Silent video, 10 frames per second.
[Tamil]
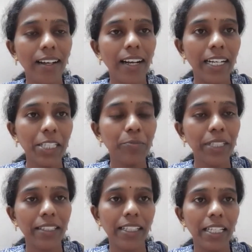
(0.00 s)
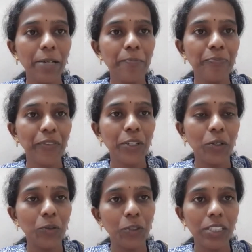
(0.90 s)
அடுத்து பார்த்தீங்கன்னா
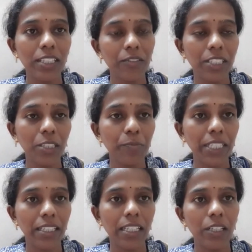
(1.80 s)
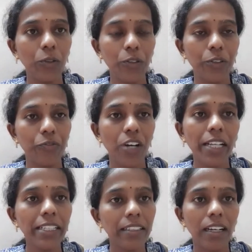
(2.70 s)
ஒருத்தர் வந்து பார்த்தீங்கன்னா ஒரு
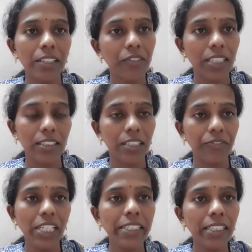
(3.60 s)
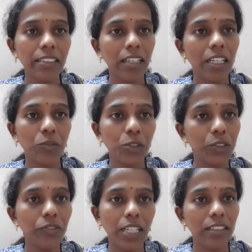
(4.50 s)
ஃபாரின் கார் வாங்குறாரு வெளிநாட்டு கார்
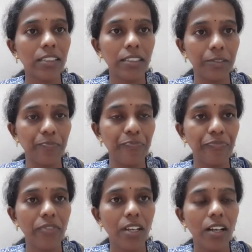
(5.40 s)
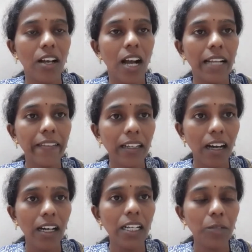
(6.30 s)
ஒன்றும் வாங்குறாரு அந்த
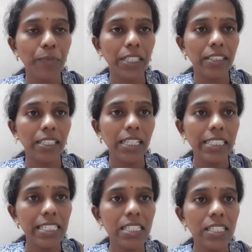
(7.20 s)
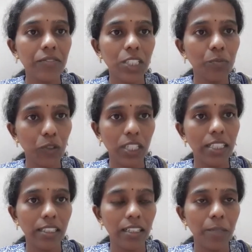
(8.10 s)
காரில் பார்த்தீங்கன்னா இன்ஜின் வந்து
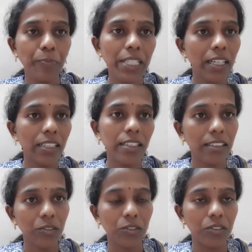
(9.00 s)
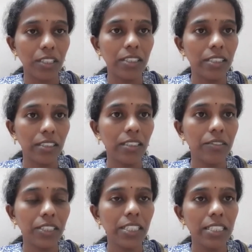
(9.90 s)
முன்னாடி இல்லை பின்னாடி தான் இருக்கும் அந்த இதுக்கு
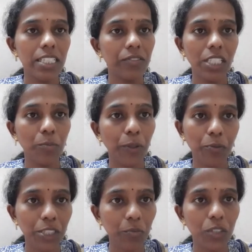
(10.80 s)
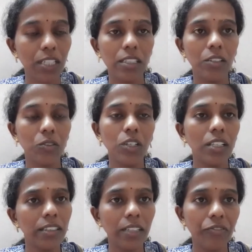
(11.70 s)
வந்து இன்ஜின் வந்து எப்பயும் வந்து முன்னாடி இருக்கும்
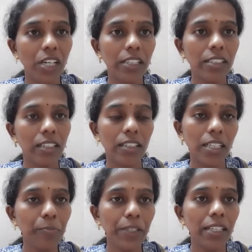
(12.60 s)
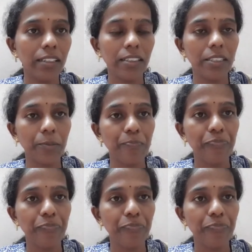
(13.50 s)
அந்த ஃபாரின் காரில் பின்னாடி இருக்குது